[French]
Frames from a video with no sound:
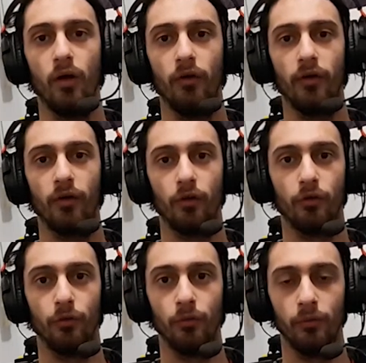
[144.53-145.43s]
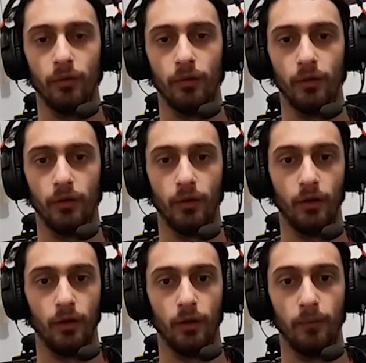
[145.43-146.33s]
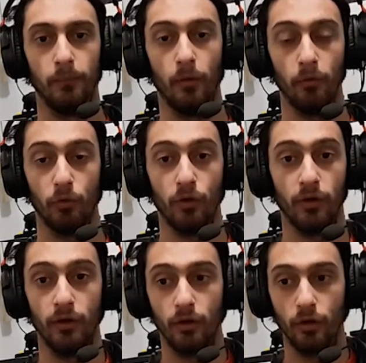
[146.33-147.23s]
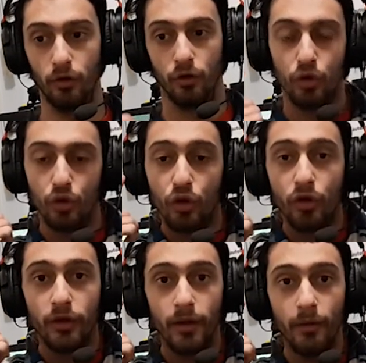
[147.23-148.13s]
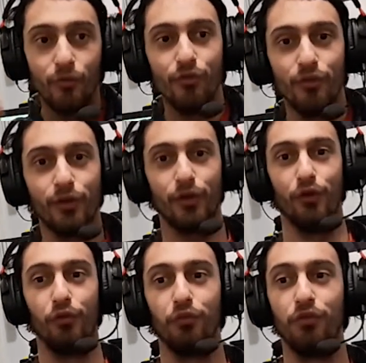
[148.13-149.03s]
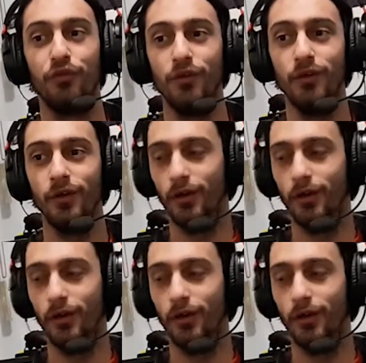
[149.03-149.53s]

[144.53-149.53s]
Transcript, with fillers: on est de retour. Bon, ça, ça donne que j'ai de la musique aussi.